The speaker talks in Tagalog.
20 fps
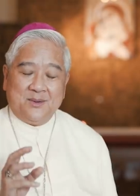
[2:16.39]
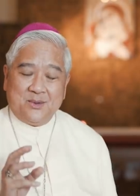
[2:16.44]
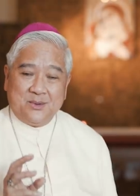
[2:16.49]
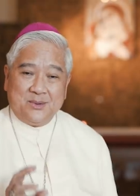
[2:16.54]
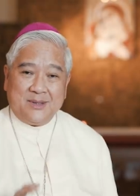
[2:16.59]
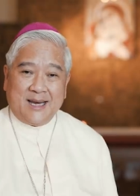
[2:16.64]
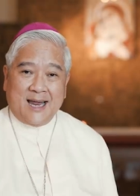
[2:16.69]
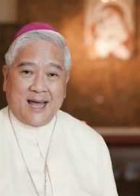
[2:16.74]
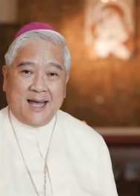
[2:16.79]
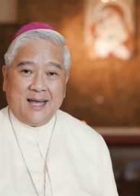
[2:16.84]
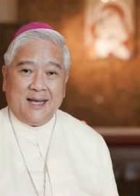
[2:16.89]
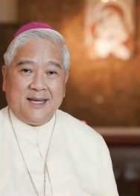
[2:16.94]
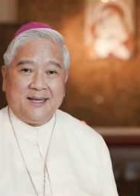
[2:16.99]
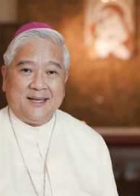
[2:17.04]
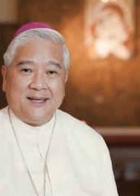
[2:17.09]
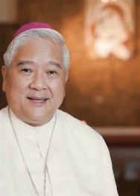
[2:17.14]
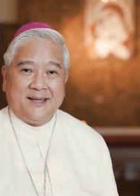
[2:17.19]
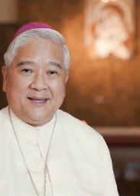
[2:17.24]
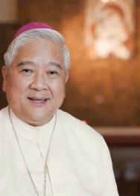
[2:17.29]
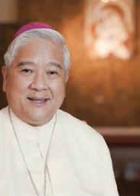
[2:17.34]
Una,
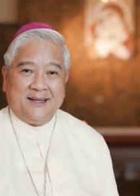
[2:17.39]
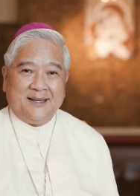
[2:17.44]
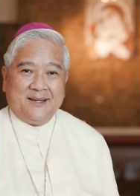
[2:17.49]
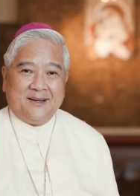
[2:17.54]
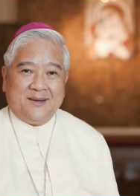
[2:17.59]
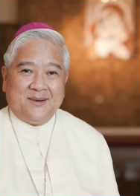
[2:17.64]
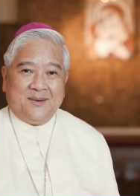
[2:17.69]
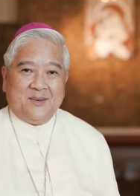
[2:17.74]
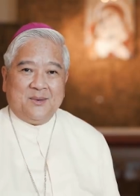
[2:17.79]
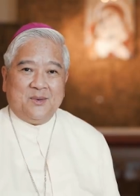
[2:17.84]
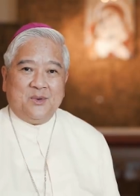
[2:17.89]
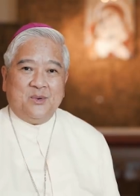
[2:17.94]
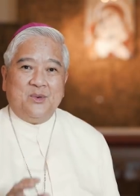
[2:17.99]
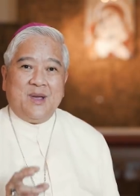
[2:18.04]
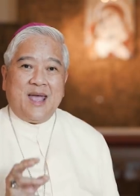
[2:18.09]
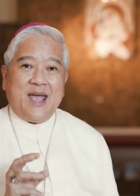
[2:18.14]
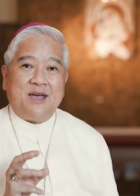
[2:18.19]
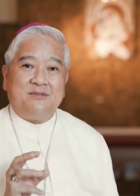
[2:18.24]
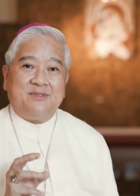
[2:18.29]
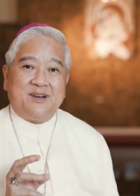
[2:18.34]

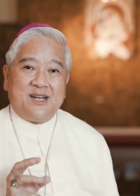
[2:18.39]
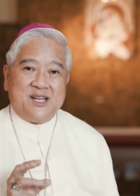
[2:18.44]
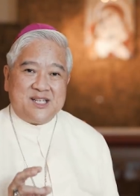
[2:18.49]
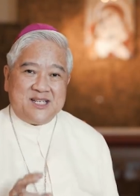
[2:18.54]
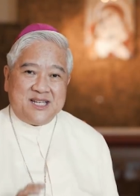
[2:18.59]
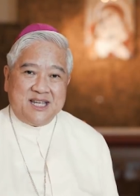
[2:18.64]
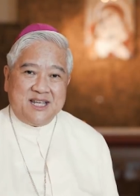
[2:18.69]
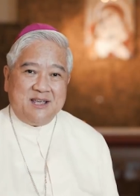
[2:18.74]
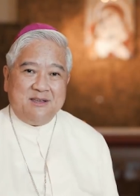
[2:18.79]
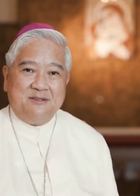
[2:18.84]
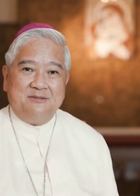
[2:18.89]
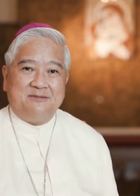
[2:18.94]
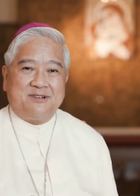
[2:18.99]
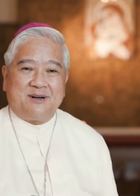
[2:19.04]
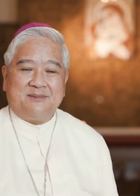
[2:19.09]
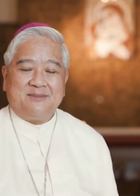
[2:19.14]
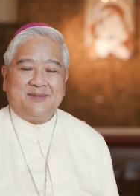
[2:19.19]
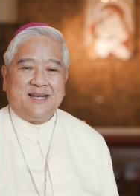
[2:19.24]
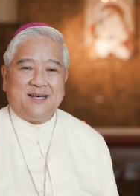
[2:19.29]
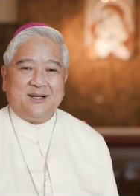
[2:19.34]
we have received
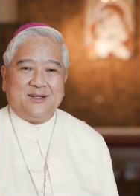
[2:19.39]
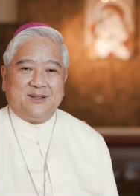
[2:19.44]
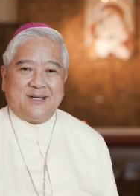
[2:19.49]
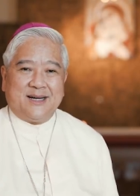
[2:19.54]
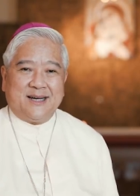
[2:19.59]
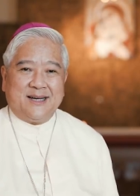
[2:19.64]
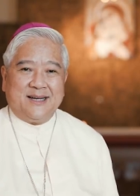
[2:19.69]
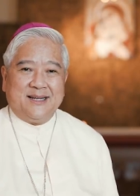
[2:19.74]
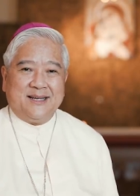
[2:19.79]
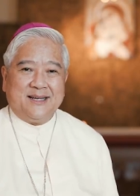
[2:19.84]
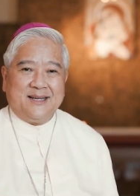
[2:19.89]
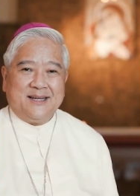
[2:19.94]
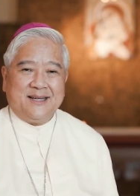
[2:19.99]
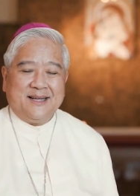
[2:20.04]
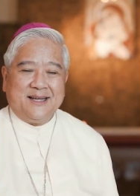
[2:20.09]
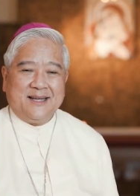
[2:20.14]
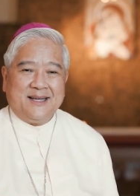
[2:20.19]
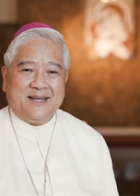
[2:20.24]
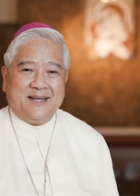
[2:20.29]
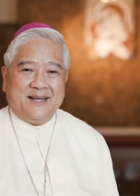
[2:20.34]
from the Lord
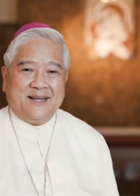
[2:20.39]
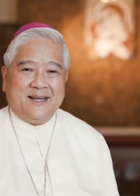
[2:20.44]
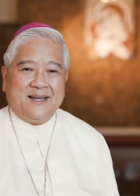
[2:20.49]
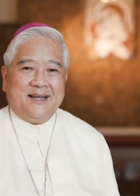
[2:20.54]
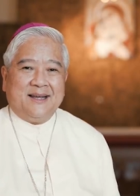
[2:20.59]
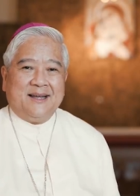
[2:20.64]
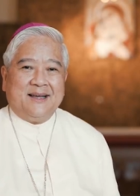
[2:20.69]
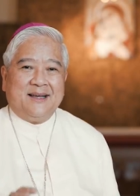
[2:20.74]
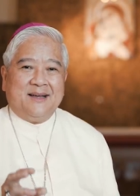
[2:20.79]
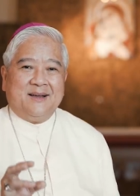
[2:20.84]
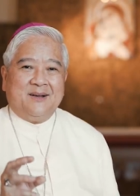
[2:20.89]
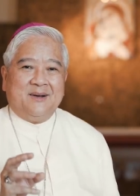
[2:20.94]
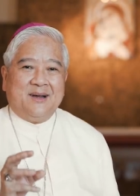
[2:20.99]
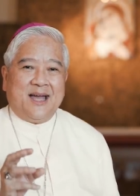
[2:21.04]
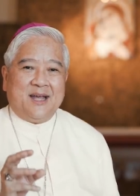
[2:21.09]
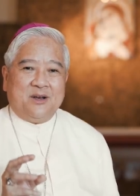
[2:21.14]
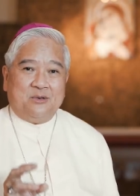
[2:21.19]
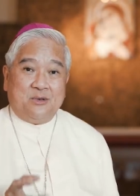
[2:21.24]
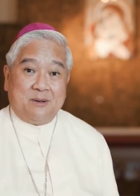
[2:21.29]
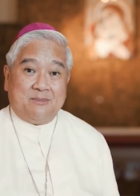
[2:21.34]

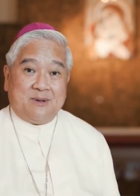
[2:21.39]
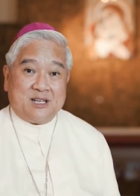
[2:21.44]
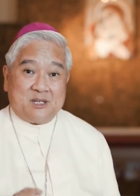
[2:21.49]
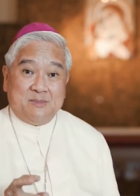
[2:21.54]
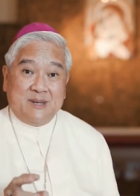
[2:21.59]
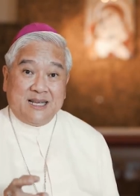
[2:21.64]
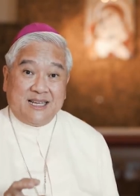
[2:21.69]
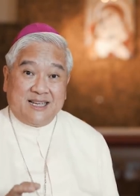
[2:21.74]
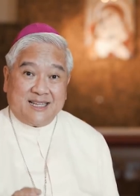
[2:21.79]
and we must be